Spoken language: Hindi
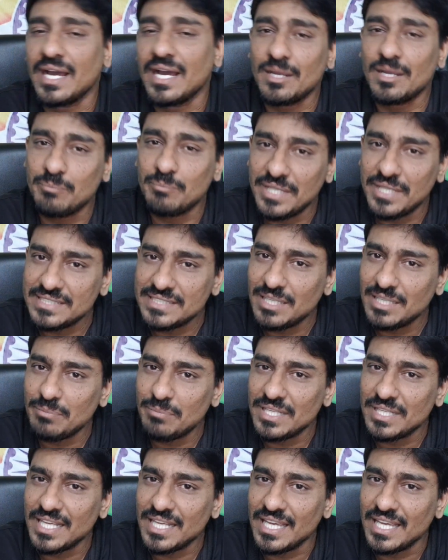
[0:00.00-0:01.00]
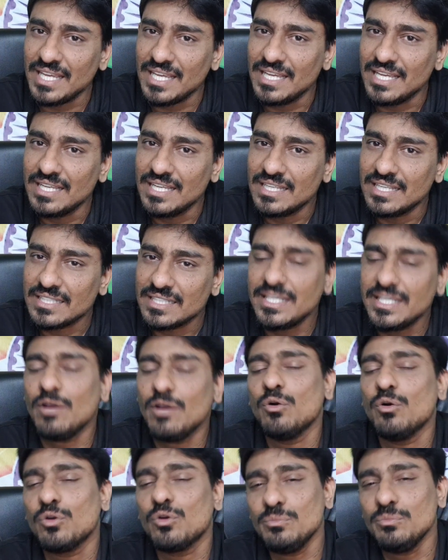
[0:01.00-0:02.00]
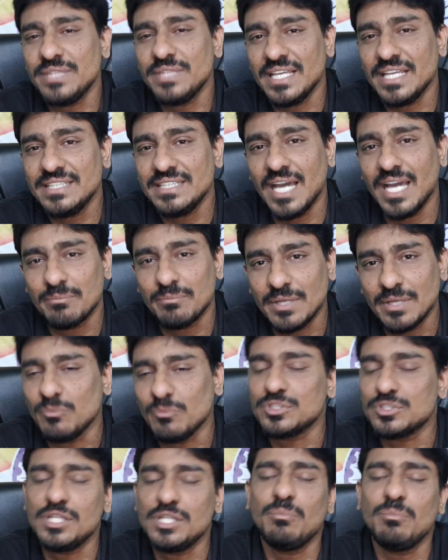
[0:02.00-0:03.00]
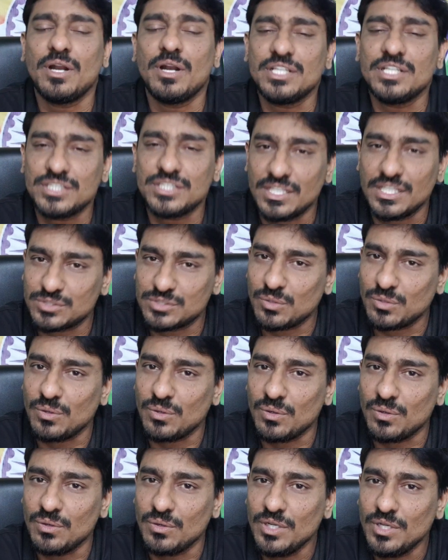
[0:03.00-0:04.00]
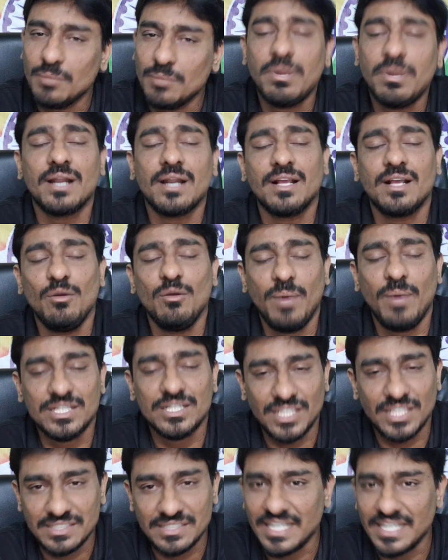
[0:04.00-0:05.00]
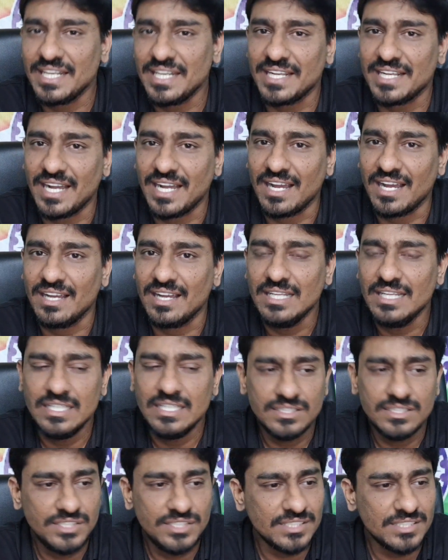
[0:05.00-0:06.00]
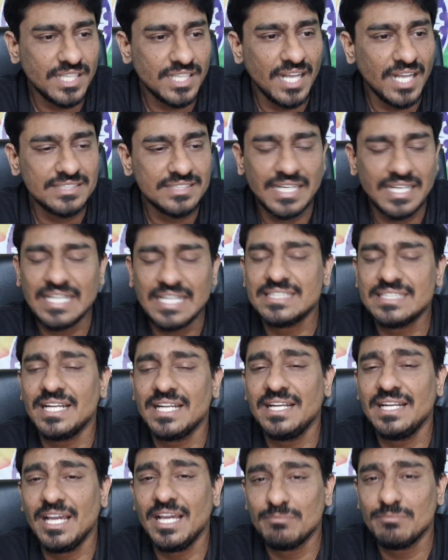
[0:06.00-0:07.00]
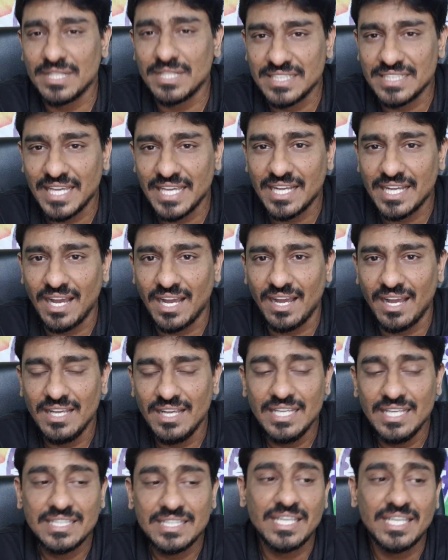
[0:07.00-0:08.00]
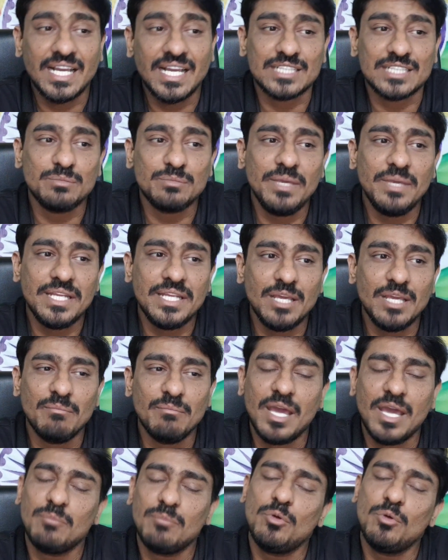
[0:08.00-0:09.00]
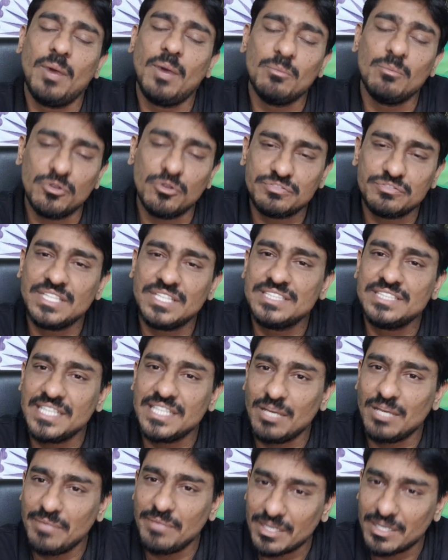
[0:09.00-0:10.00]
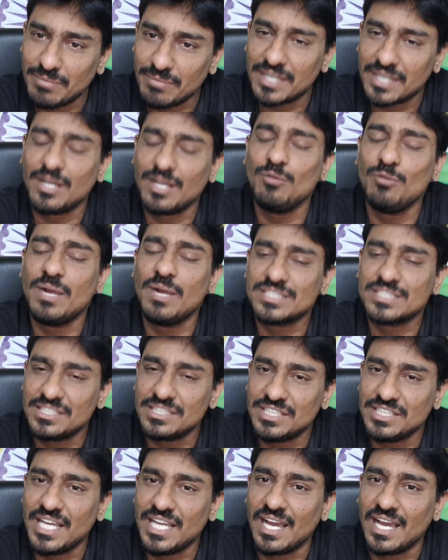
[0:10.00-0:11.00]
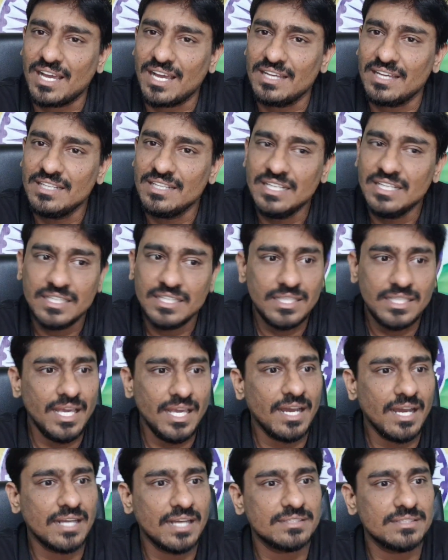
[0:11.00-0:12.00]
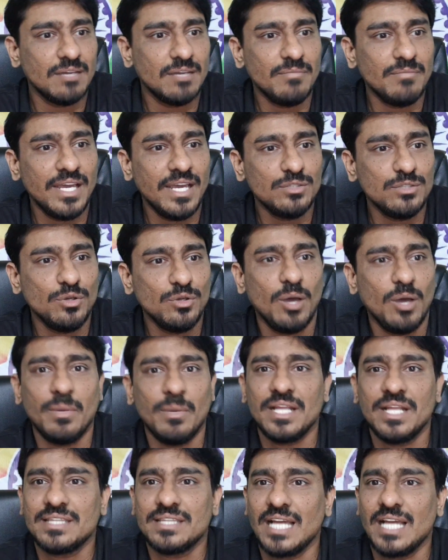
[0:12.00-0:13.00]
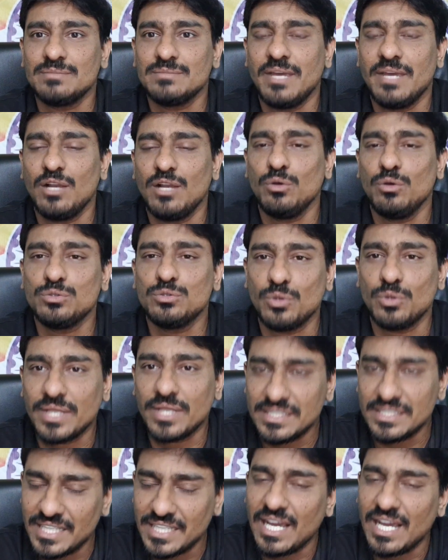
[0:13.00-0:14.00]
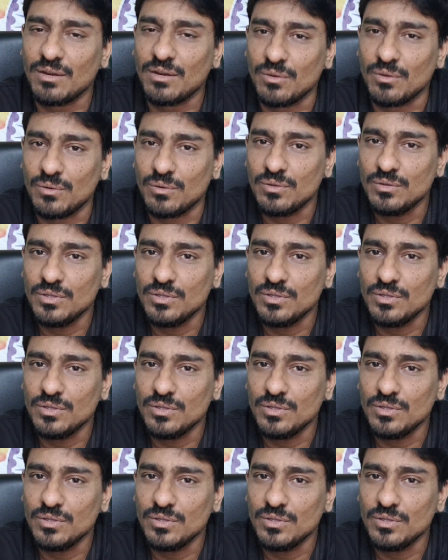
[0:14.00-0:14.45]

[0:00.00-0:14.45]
अगर बीजेपी ने ये हुक्म दे दिया अपने मुस्लिम पॉलिटिशियंस को भड़काऊ भाषण देने का जिस तरह से रिसेंटली हमने देखा कि कश्मीर के महबूबा मुफ्ती जी ने भी एक भड़काऊ भाषण दिया कि अगर दम है तो हमारे ताजमहल को तोड़ के दिखा लो